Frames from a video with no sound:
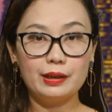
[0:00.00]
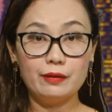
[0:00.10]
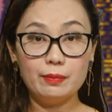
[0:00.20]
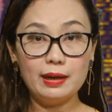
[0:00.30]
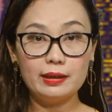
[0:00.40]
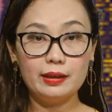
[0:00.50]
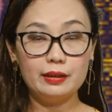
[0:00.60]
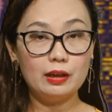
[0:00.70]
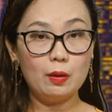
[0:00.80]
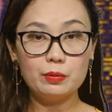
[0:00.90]
ký với Bắc
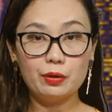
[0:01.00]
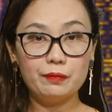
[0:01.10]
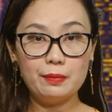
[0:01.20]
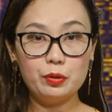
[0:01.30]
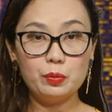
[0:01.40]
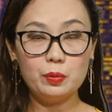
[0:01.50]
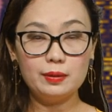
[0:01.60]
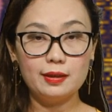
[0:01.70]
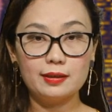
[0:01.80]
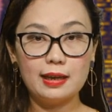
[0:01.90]
Kinh không cho phép Trung
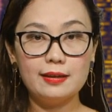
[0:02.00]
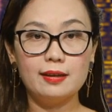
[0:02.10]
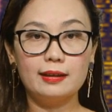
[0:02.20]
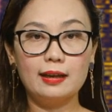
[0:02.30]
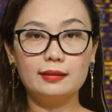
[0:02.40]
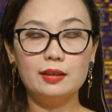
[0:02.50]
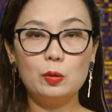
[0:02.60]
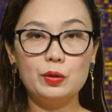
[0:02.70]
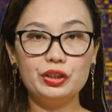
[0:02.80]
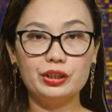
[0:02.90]
Quốc được xây dựng căn cứ
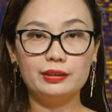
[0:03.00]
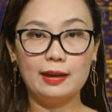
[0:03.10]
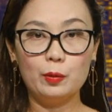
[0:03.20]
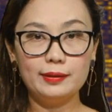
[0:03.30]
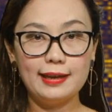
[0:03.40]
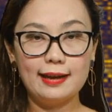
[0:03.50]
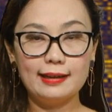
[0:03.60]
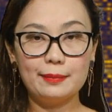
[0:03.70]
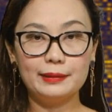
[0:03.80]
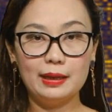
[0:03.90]
quân sự tại quốc gia
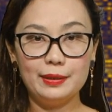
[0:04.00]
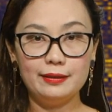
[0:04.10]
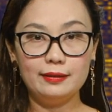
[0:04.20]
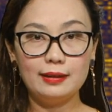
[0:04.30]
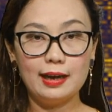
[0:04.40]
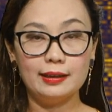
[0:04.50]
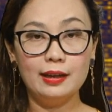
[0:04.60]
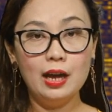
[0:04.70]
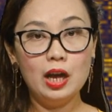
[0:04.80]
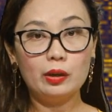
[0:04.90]
Nam Thái Bình Dương này,
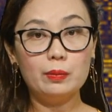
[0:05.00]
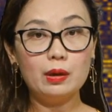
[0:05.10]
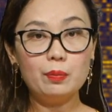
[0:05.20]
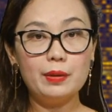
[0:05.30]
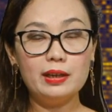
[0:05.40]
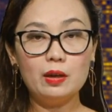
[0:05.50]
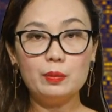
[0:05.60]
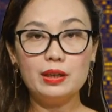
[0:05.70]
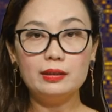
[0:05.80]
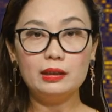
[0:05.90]
cũng không biến
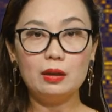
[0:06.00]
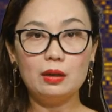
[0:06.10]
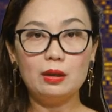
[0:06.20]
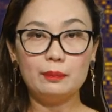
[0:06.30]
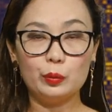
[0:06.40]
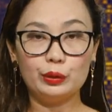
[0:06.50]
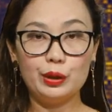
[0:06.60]
công dân nước ông thành mục